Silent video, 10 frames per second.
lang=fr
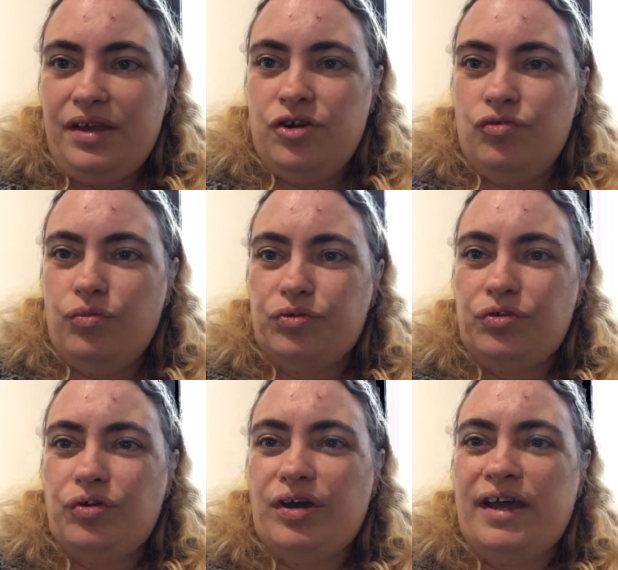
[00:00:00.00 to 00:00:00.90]
je vous
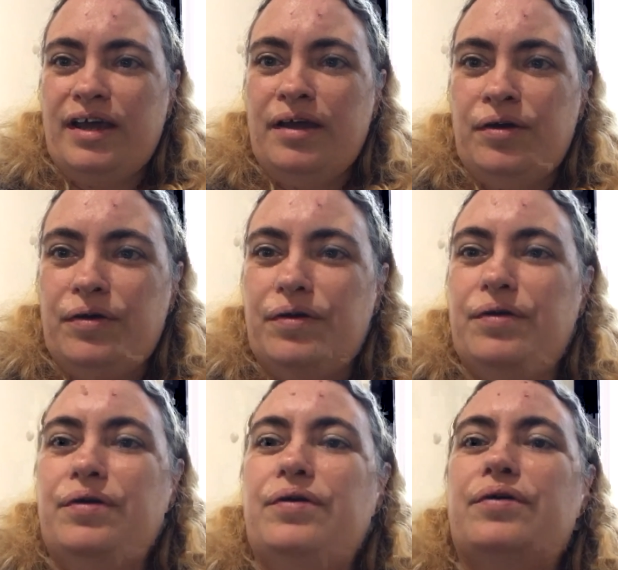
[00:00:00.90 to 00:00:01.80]
montrerai
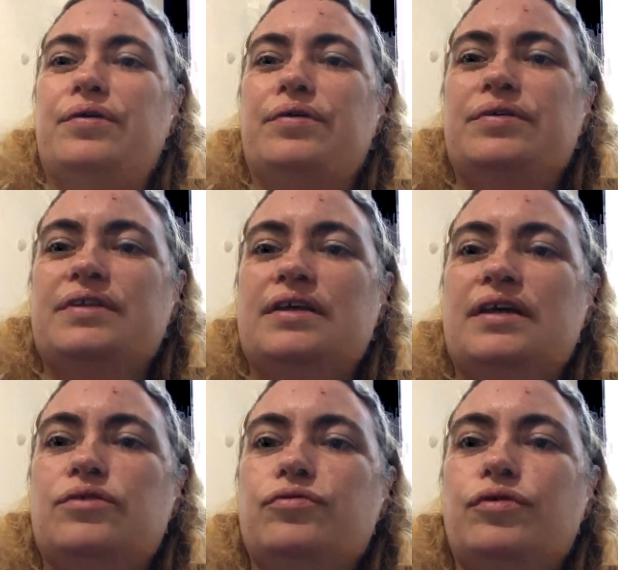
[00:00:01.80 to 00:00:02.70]
euh,
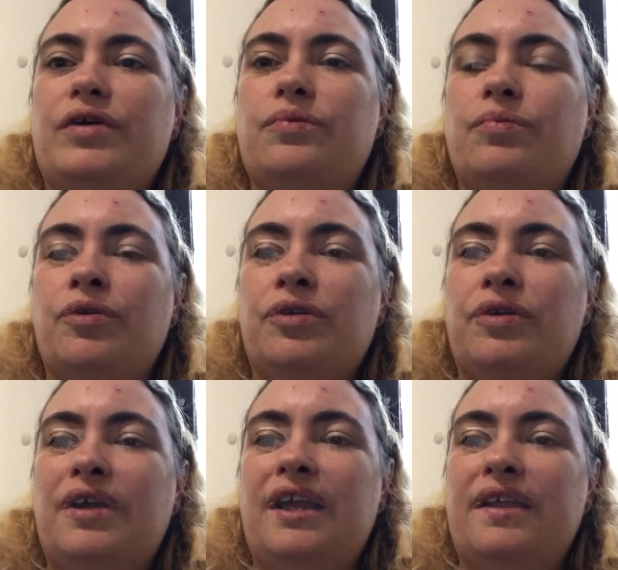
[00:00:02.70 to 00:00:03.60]
des nouveaux vêtements
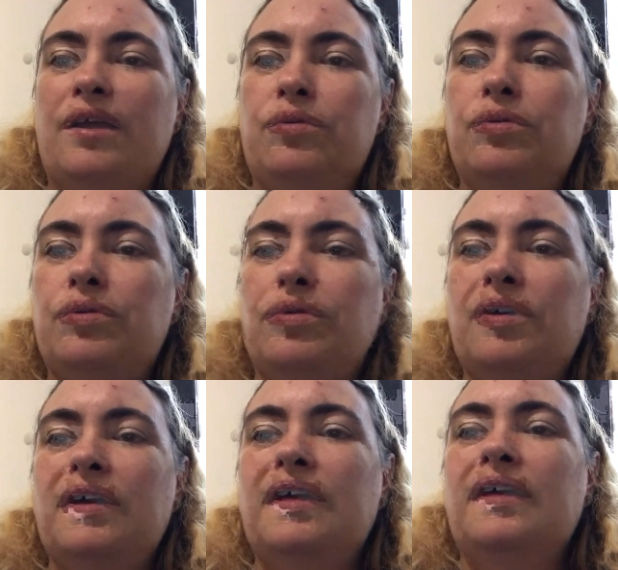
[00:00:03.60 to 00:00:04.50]
que Eliane a eus.
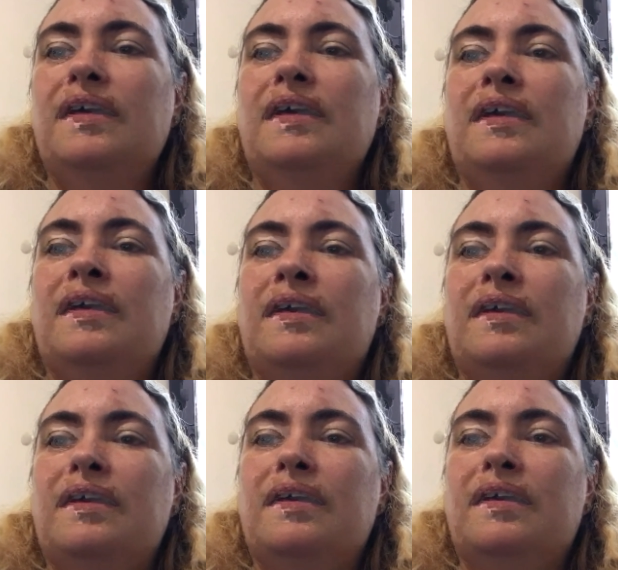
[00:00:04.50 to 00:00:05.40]

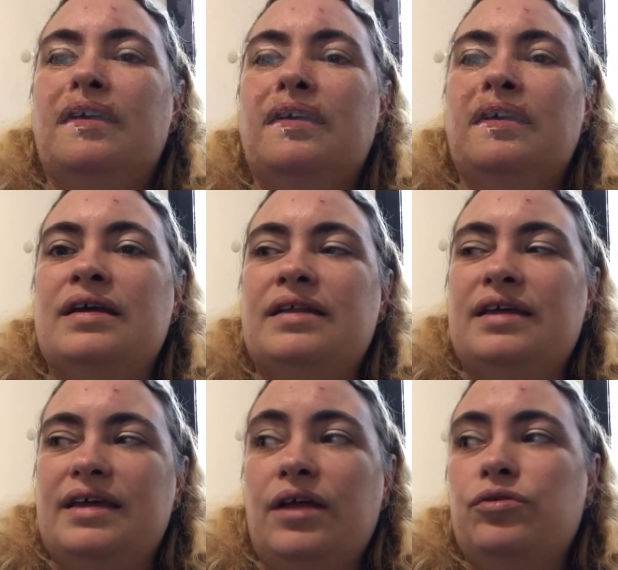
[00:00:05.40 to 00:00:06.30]
Et, et
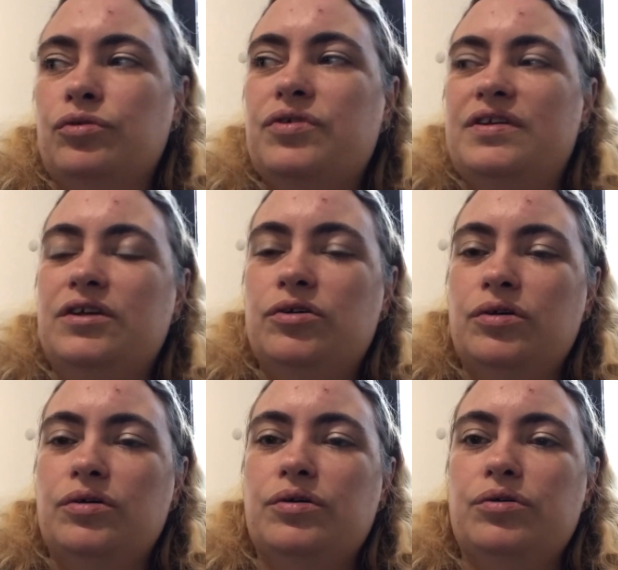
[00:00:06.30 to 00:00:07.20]
des cadeaux aussi
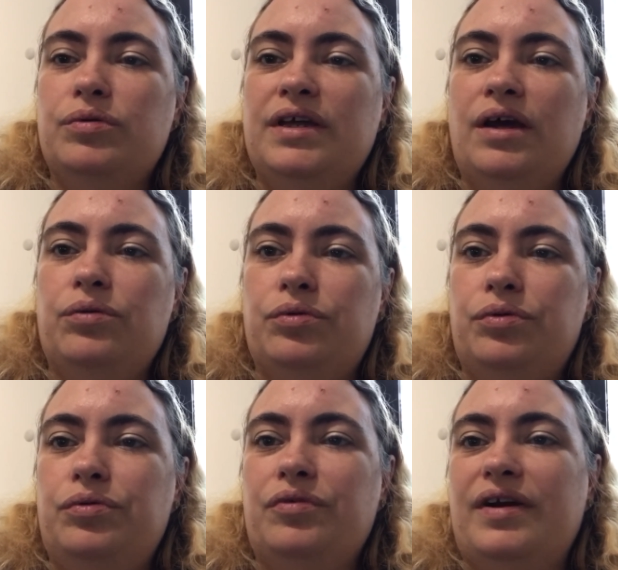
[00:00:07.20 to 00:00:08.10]
que Louis a
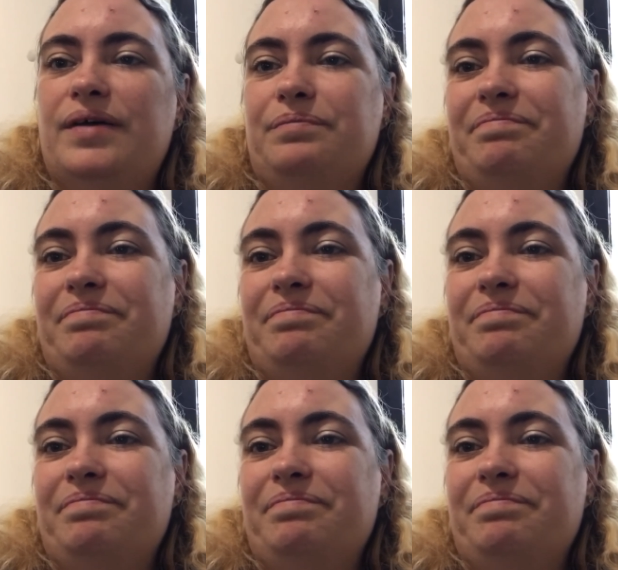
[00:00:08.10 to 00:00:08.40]
eus, voilà.